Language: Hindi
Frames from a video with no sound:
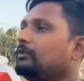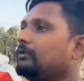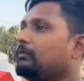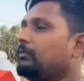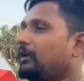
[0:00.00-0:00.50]

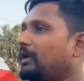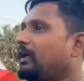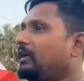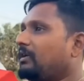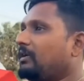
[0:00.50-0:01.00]
जो वो बोल
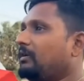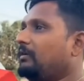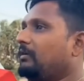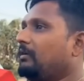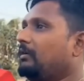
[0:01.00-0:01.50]
रहा है ना कि
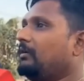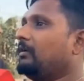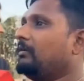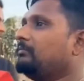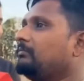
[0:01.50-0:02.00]

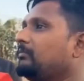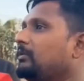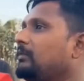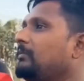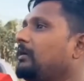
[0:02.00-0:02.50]
हम
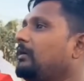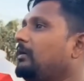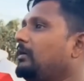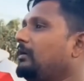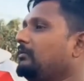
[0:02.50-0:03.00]
हमारे